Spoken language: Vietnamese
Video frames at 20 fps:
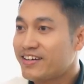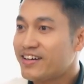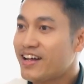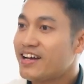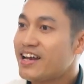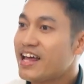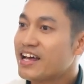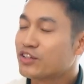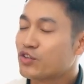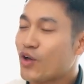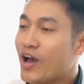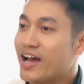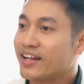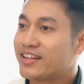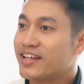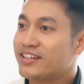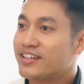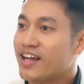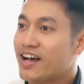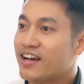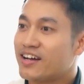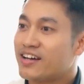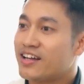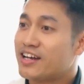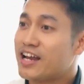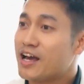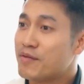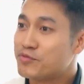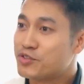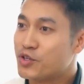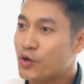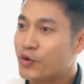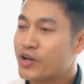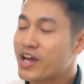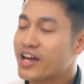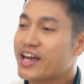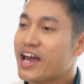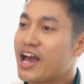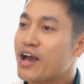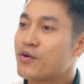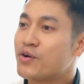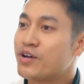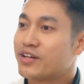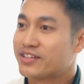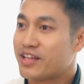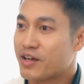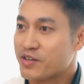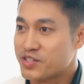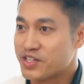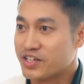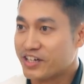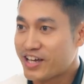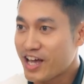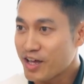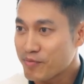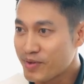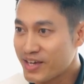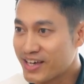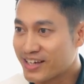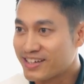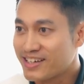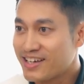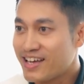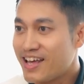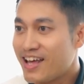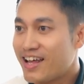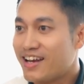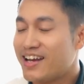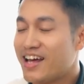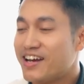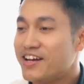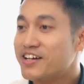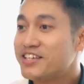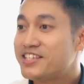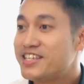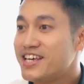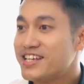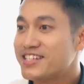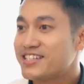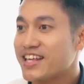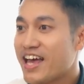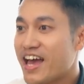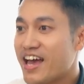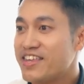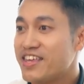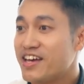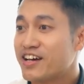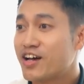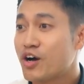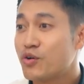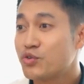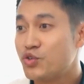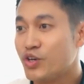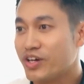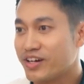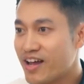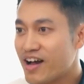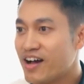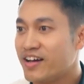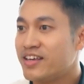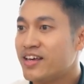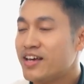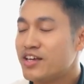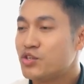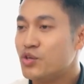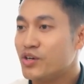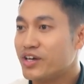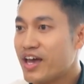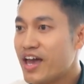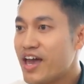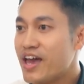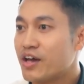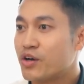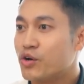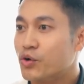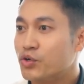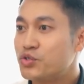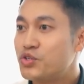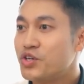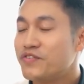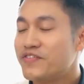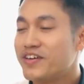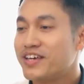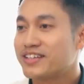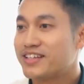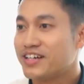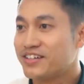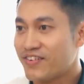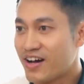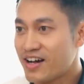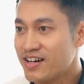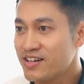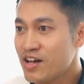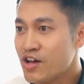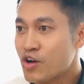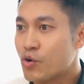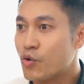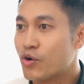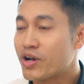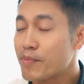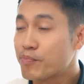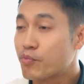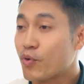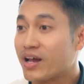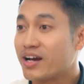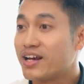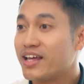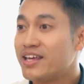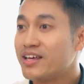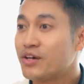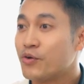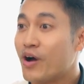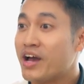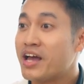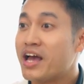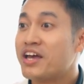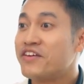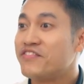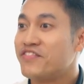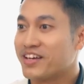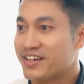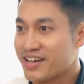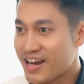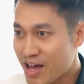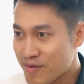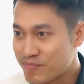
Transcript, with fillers: nơi lan tỏa tinh thần làm chủ khát khao, tạo sự khác biệt, là nơi chia sẻ những câu chuyện đời, chuyện nghề của chuyên viên tư vấn, của cấp quản lý của i a a Việt